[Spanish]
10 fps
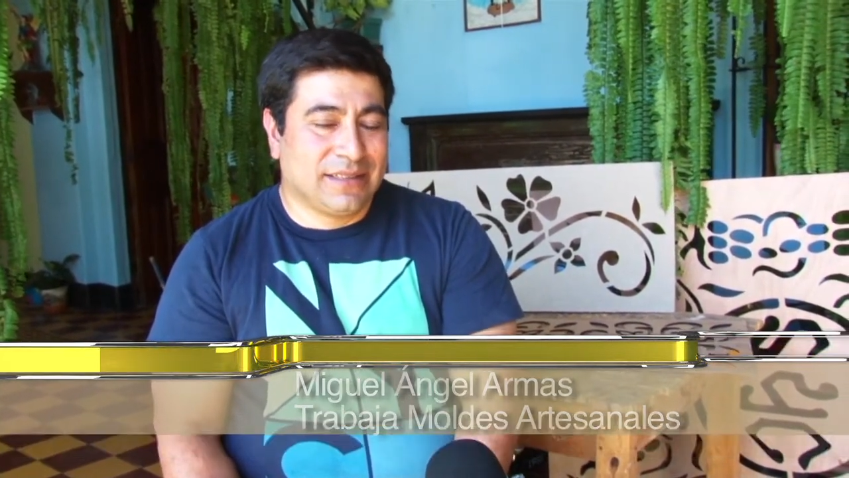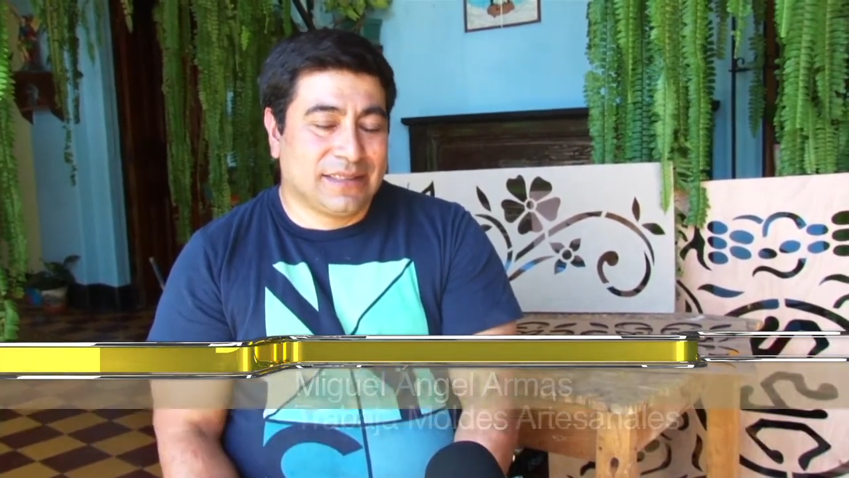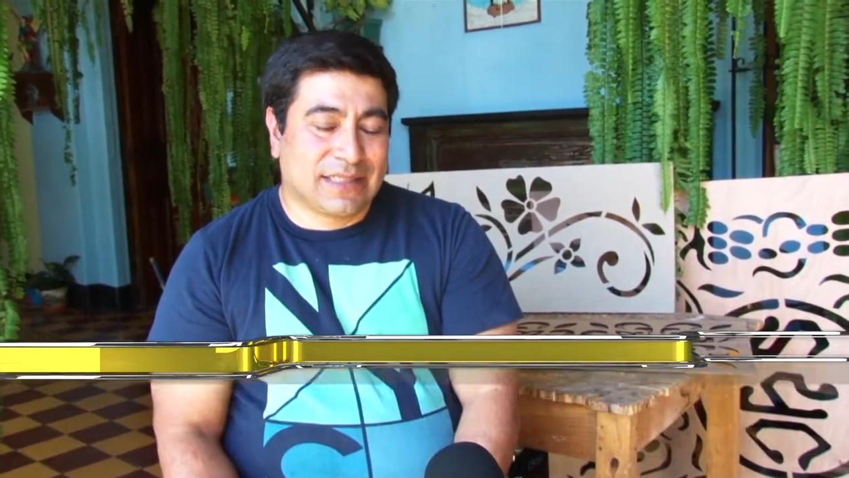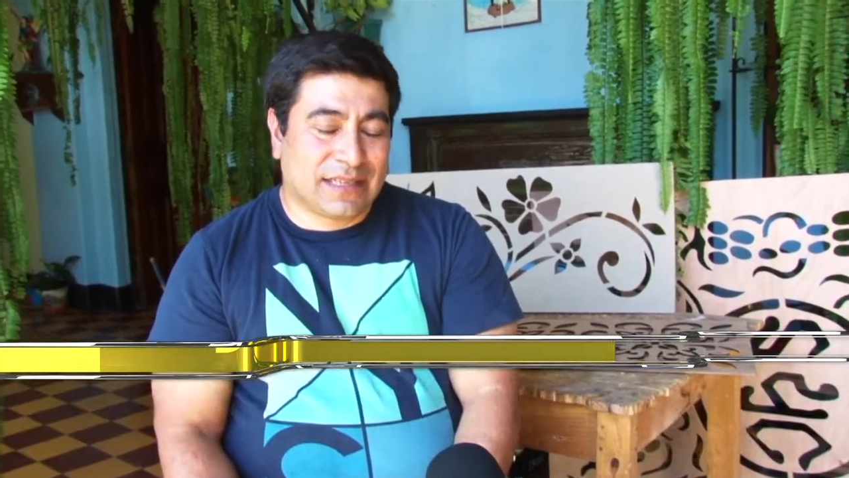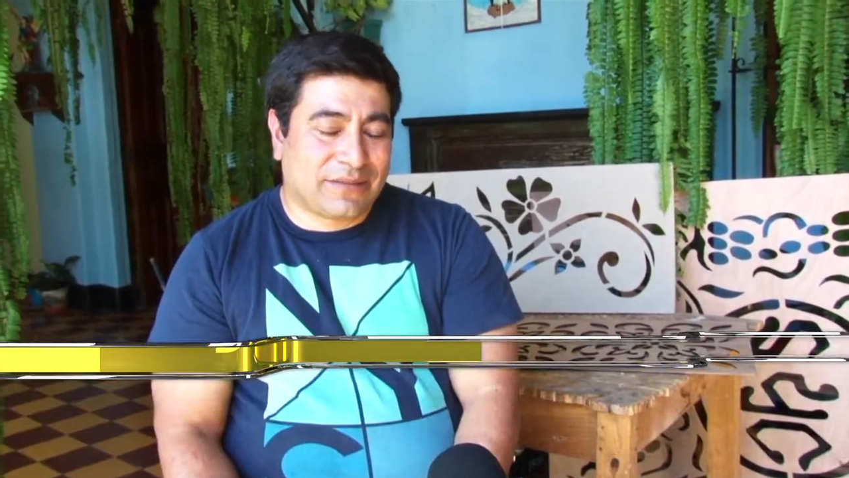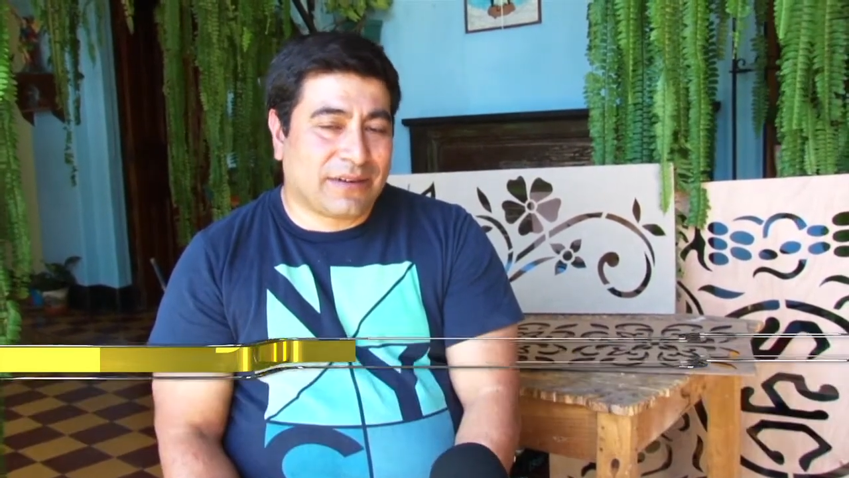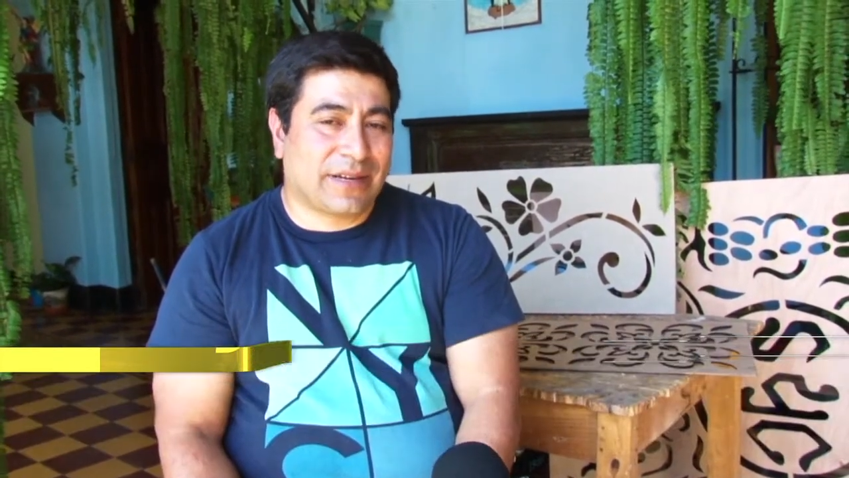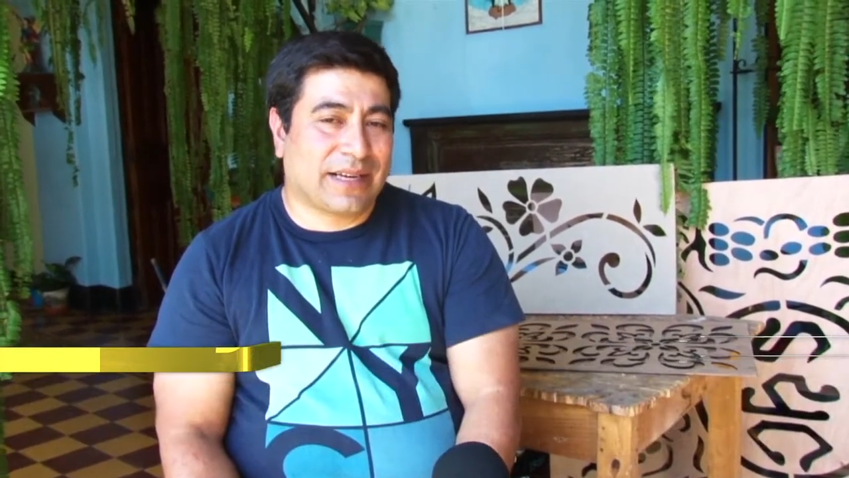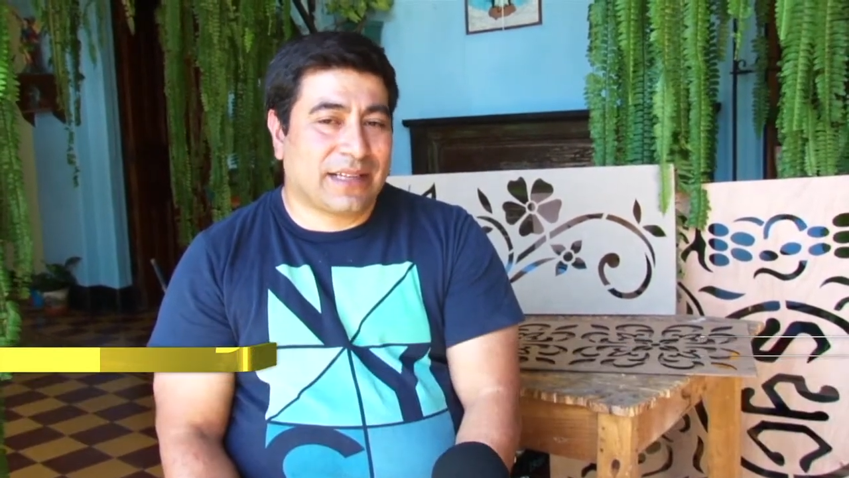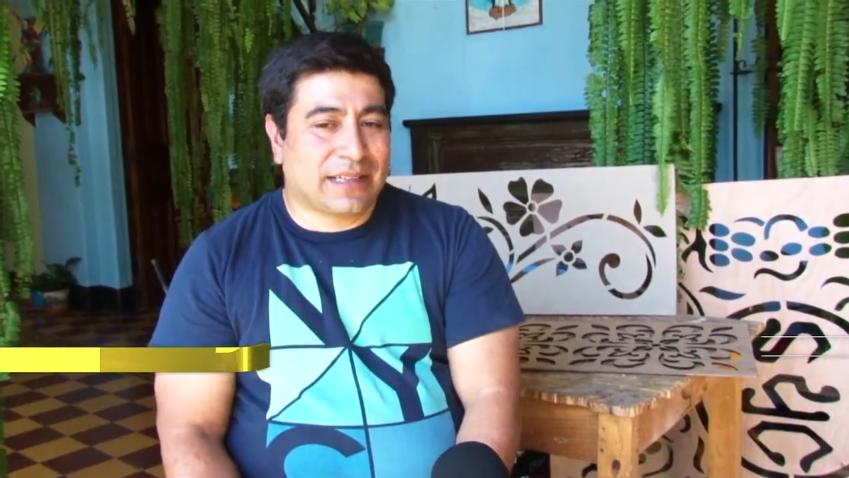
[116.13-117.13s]
y se le
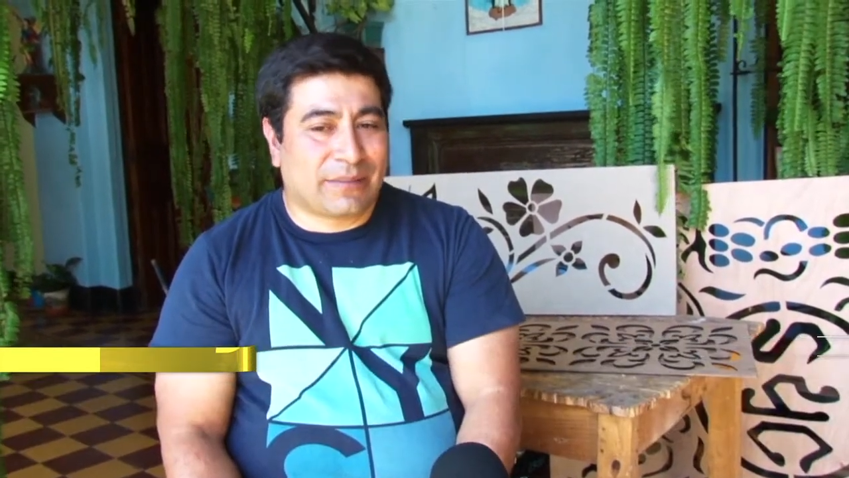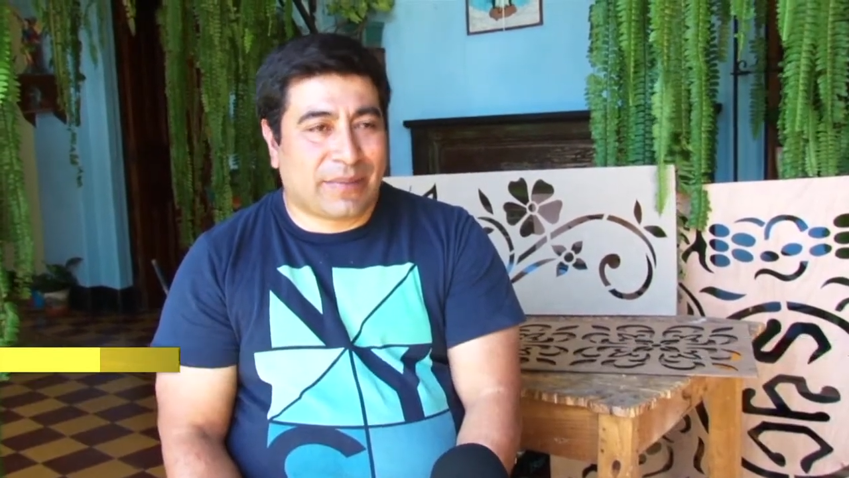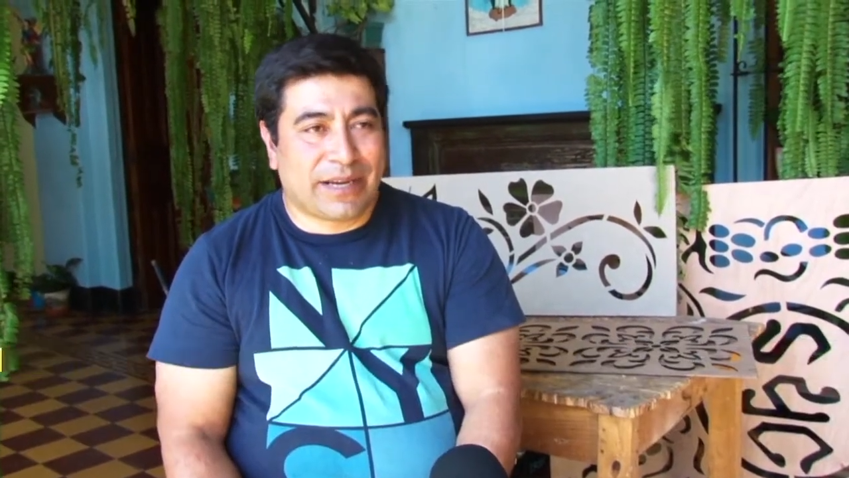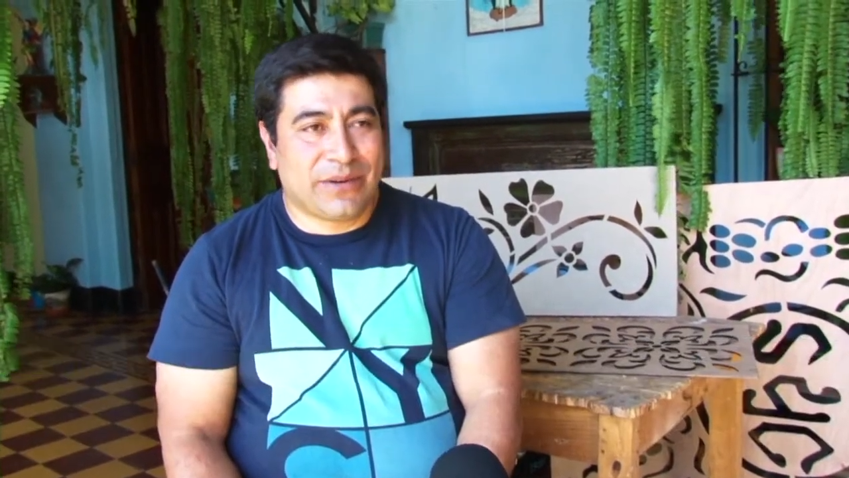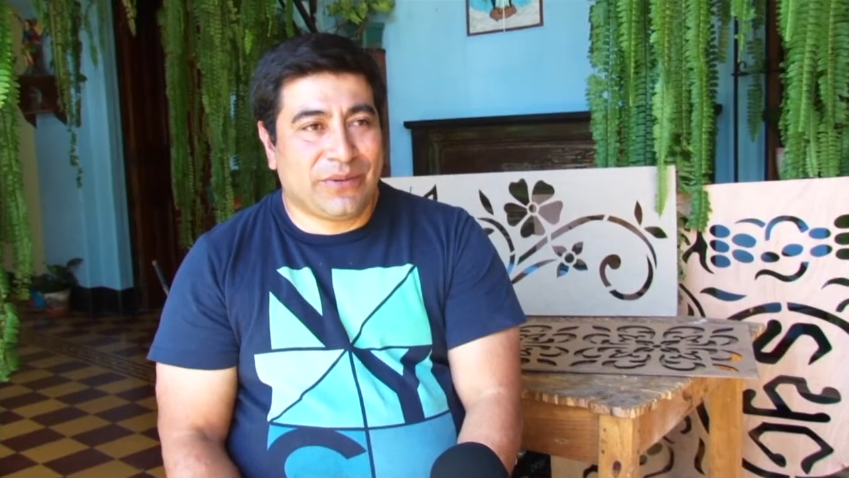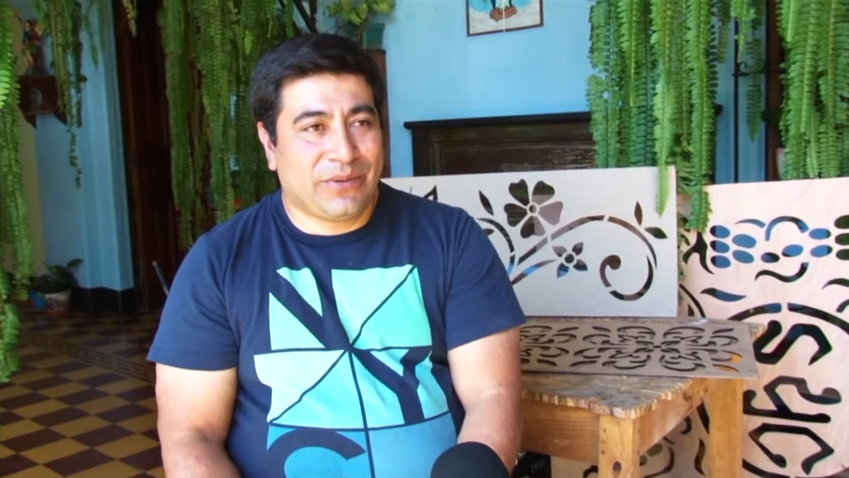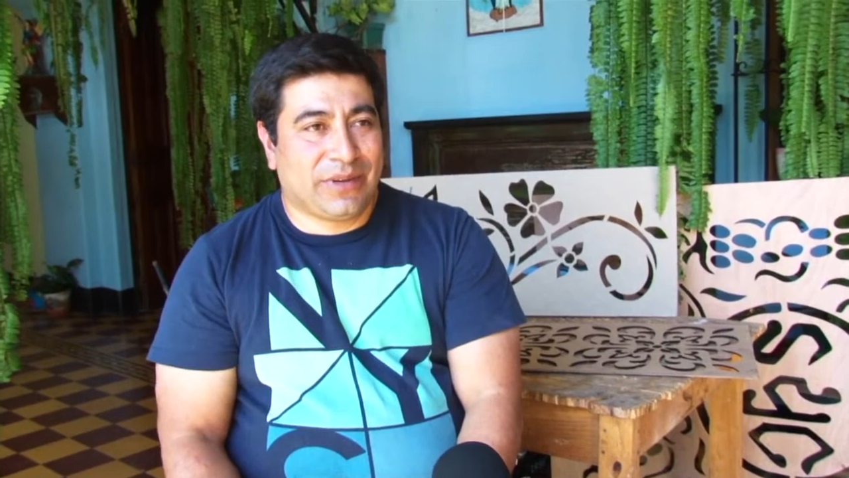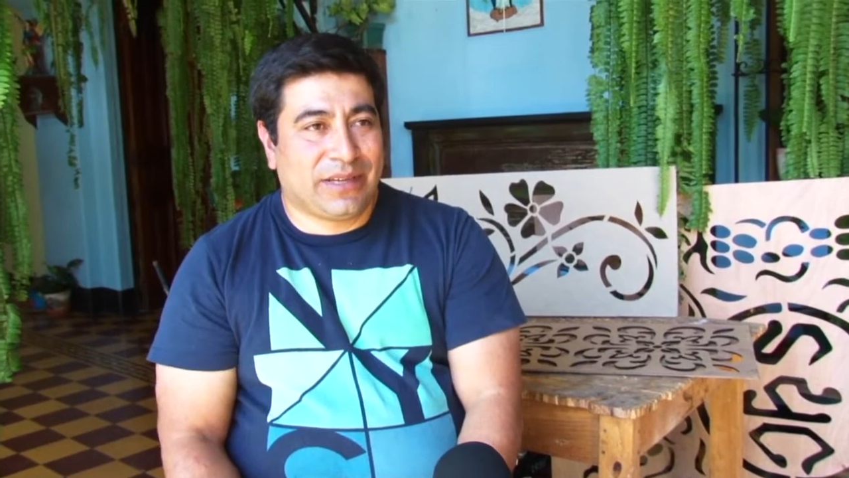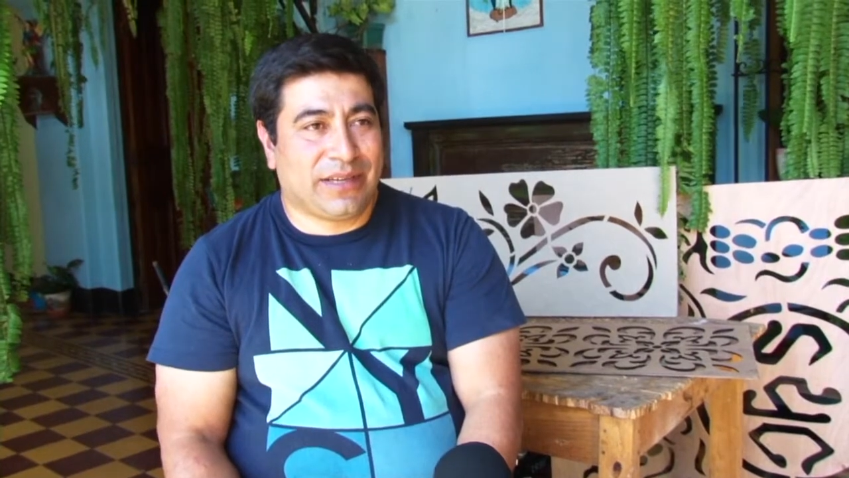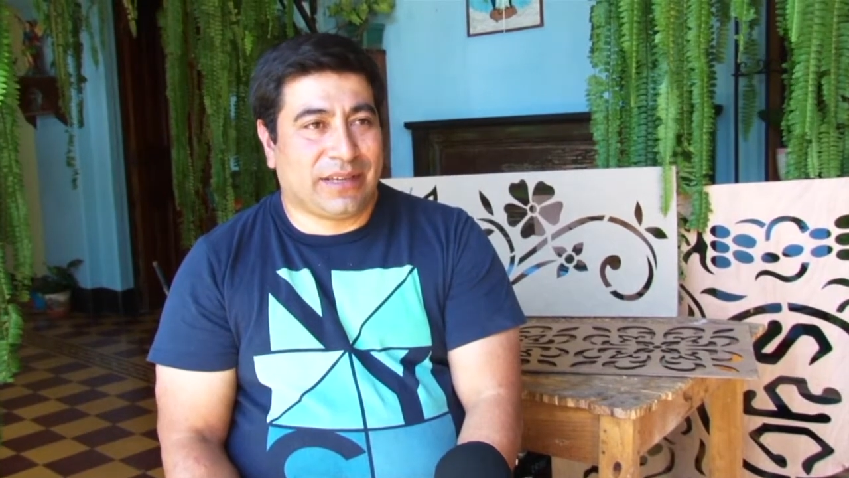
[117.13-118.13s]
fabrica el tamaño
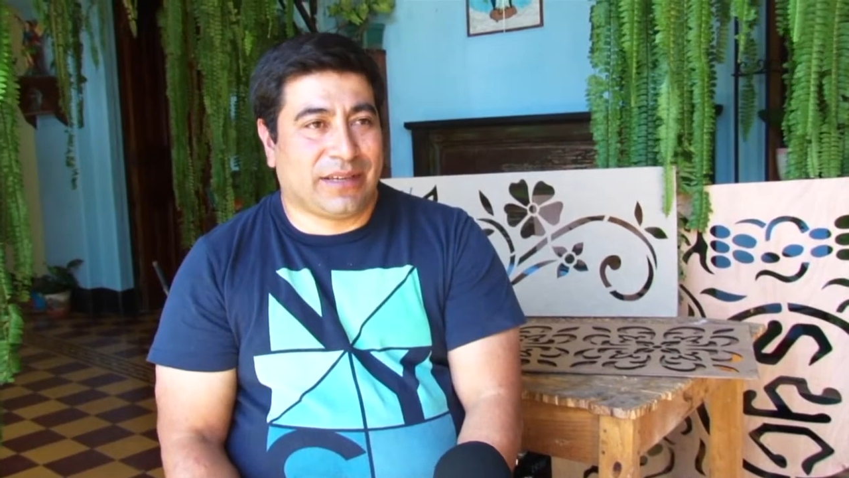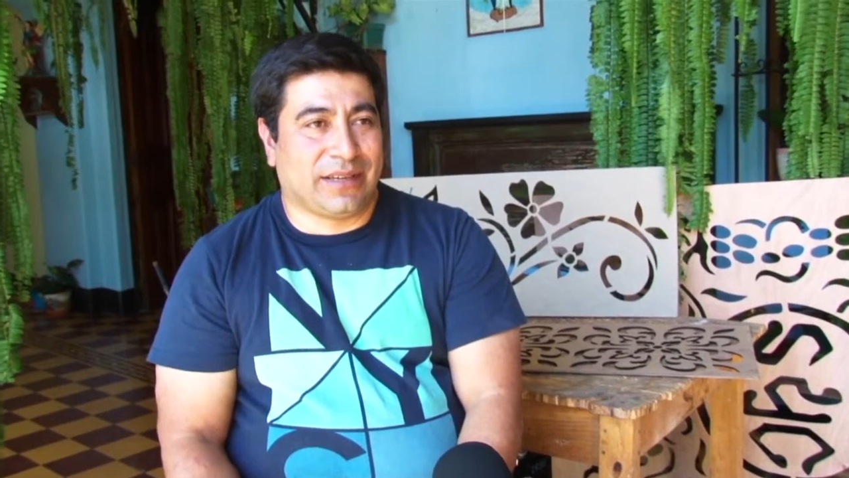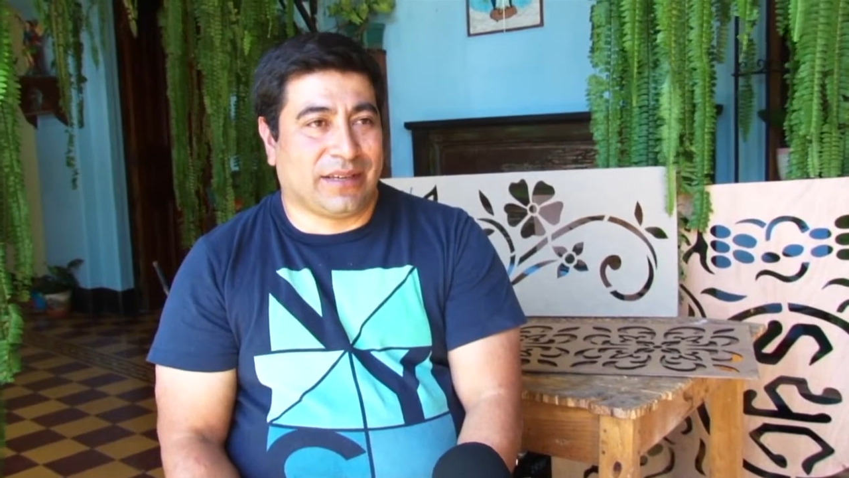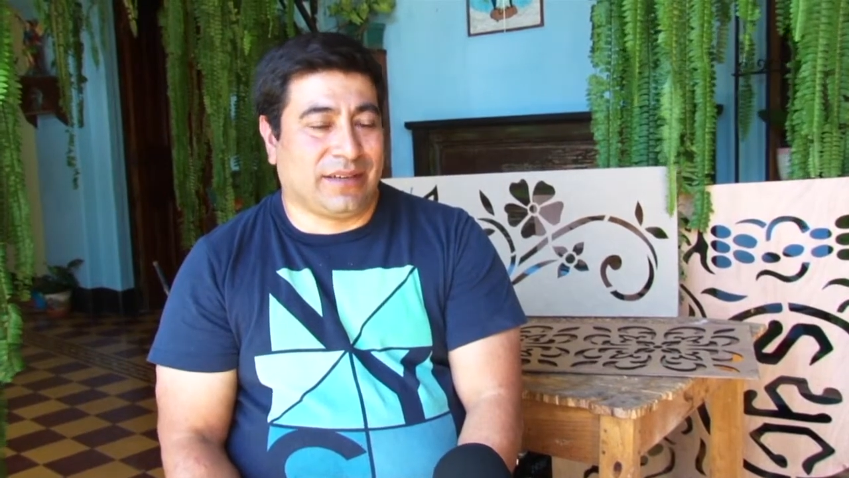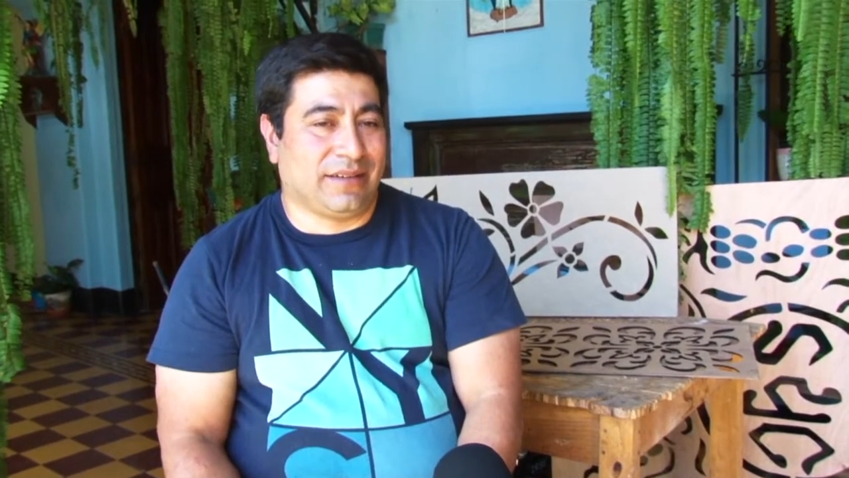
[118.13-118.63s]
y